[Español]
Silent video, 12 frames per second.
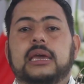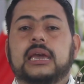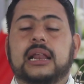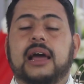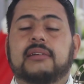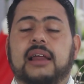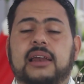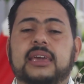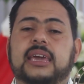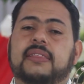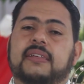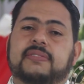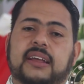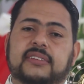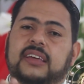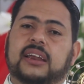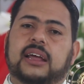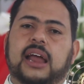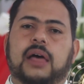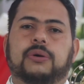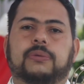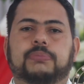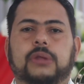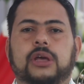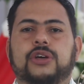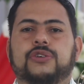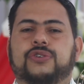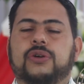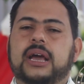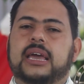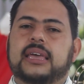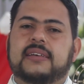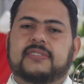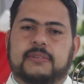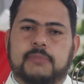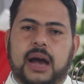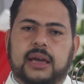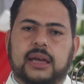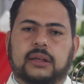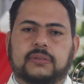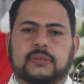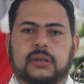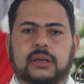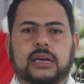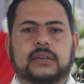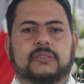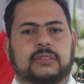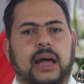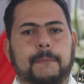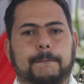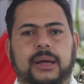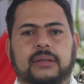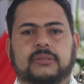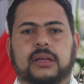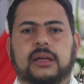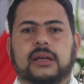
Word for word: Y las reliquias de tercer grado son aquellas imágenes, estampas